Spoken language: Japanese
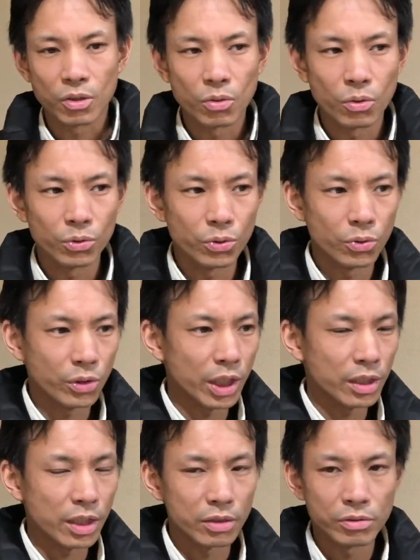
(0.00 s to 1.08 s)
行動
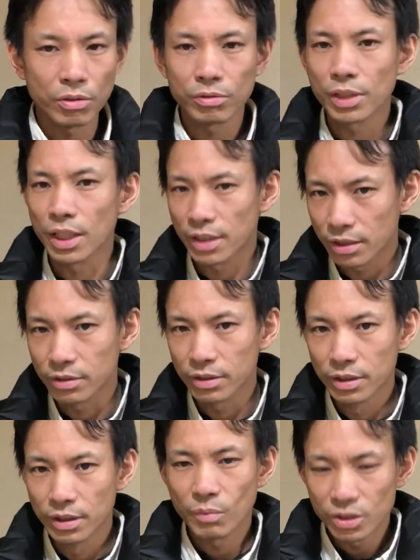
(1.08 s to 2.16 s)
計画を立てる、